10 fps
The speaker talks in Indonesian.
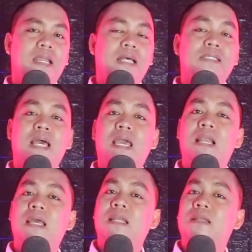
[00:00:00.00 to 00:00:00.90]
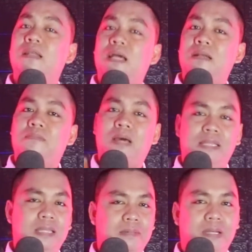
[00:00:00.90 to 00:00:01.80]
Nah, saya lihat dengan
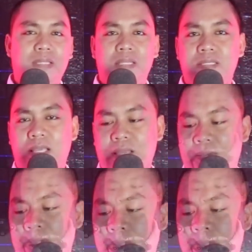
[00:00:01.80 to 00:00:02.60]
mata batin saya.